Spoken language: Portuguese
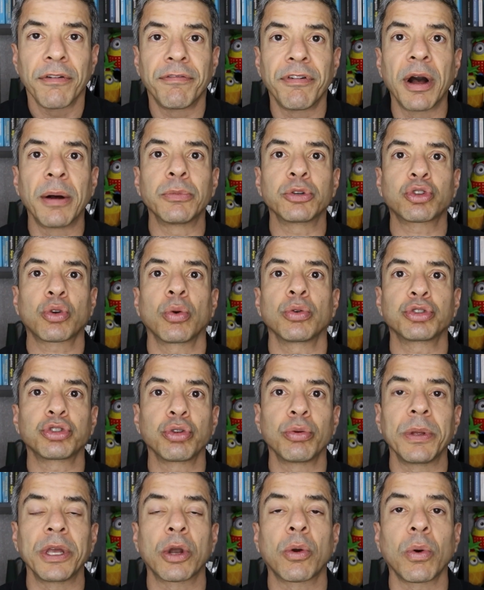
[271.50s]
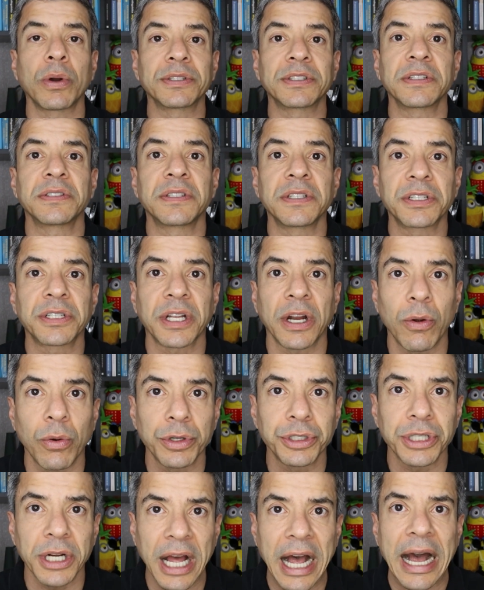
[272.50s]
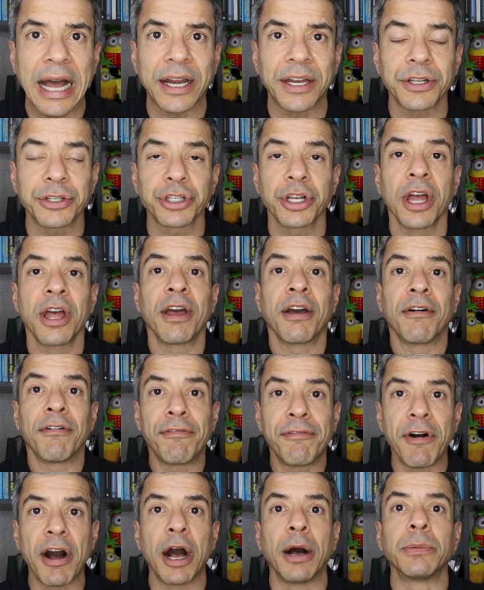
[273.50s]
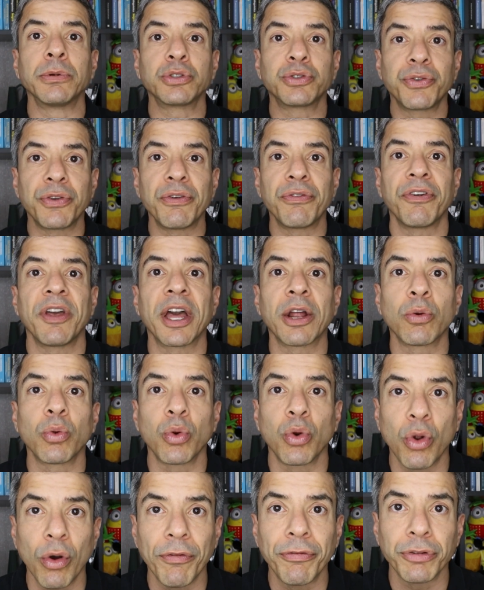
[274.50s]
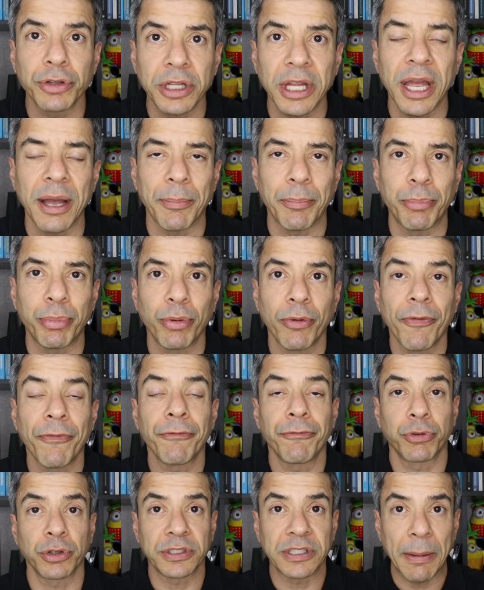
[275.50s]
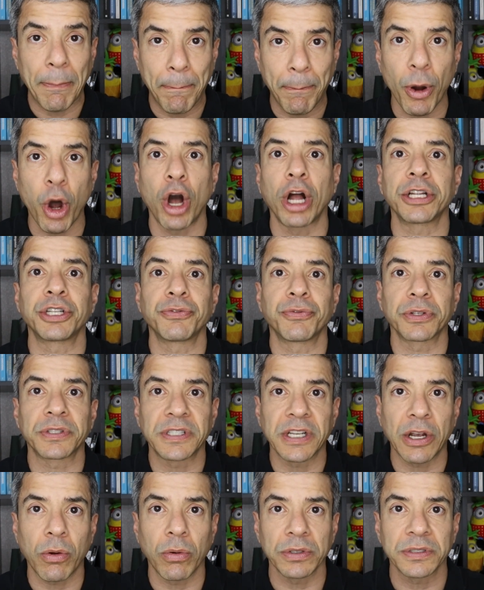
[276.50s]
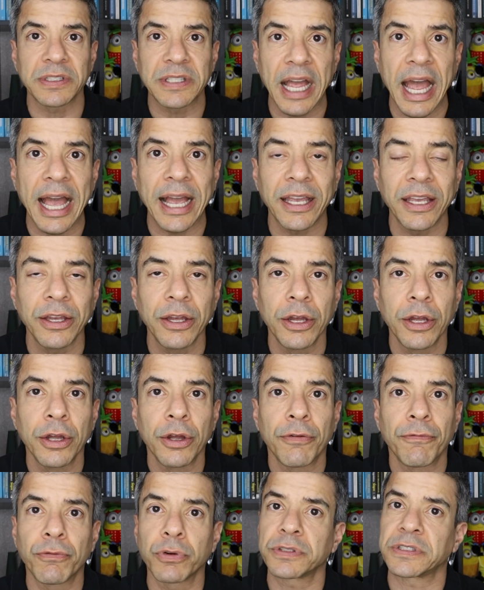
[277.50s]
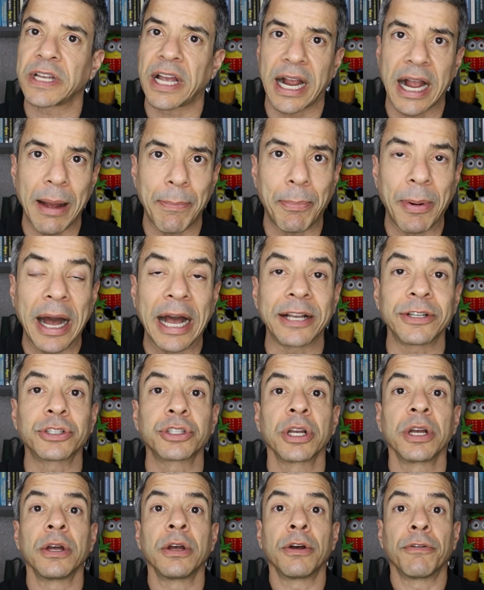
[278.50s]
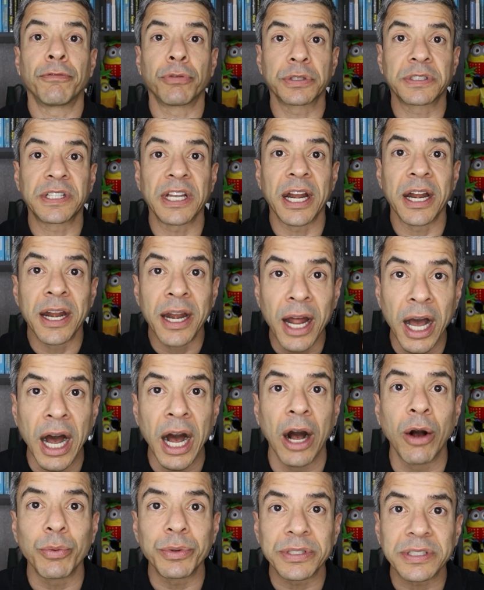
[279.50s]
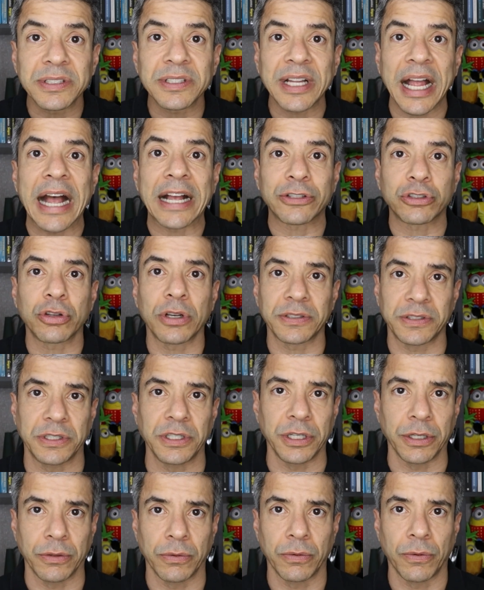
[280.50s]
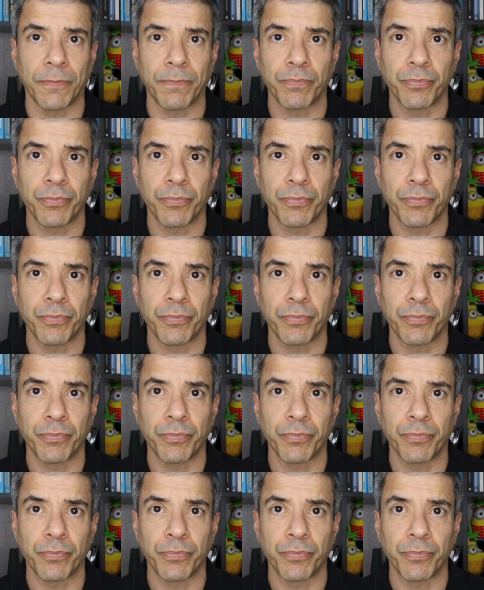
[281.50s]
Vamos construir coisas extraordinárias. Vamos viver um novo tempo. Você pode, você consegue, você é capaz. Você não está sozinho.